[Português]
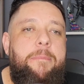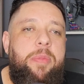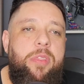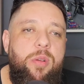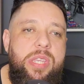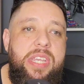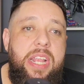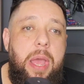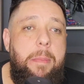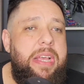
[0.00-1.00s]
nos
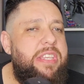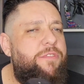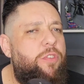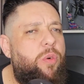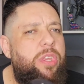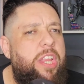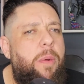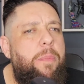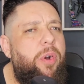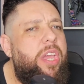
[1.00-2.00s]
cinemas, e vou contar
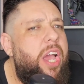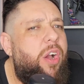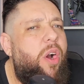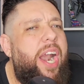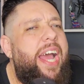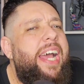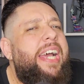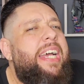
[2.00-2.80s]
um pouquinho agora